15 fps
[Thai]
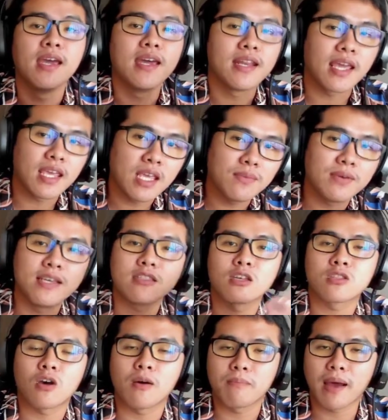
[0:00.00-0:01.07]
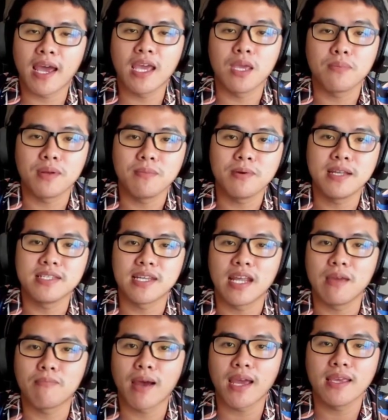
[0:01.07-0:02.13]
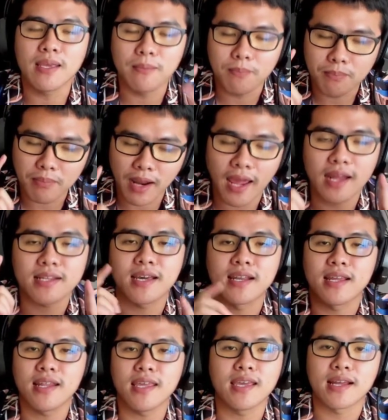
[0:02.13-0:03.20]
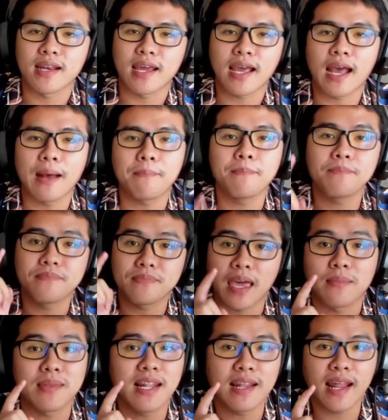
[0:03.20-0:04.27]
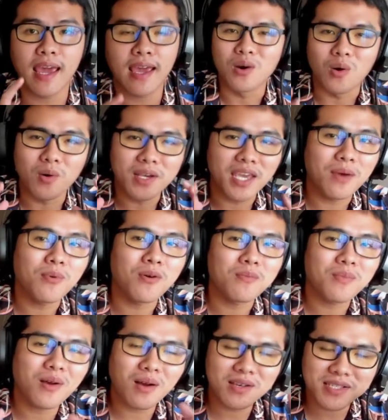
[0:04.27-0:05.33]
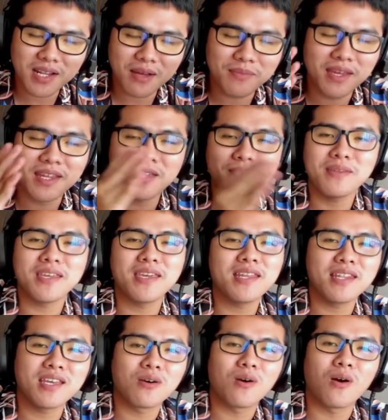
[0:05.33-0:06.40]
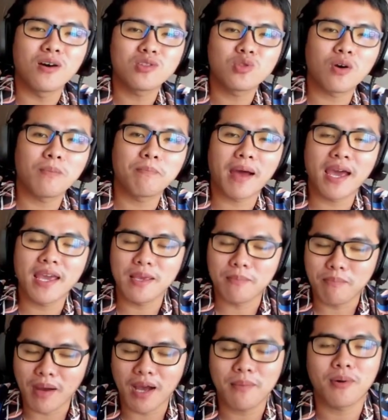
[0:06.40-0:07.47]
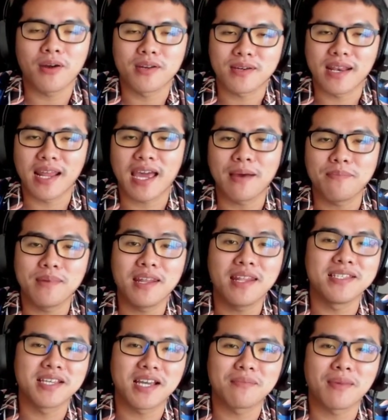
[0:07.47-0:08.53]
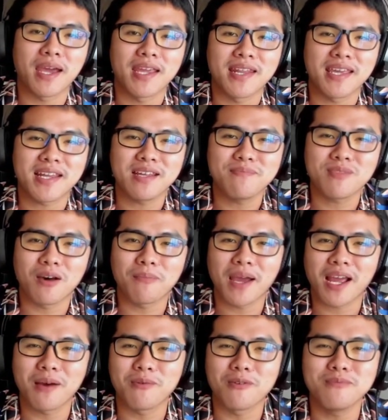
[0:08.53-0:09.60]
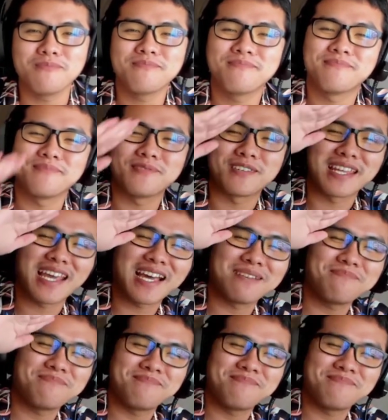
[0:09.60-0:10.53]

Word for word: ใน EP ต่อๆไปเพื่อนๆจะได้ไม่พลาดกันนั่นเองนะครับตามนี้เลยนะ โอเคผมก็สำหรับในคลิปนี้เดี๋ยวขอตัวไปพักผ่อนกันนะครับแล้วเดี๋ยวเจอกันใหม่ในคลิปต่อไปครับผม สวัสดีครั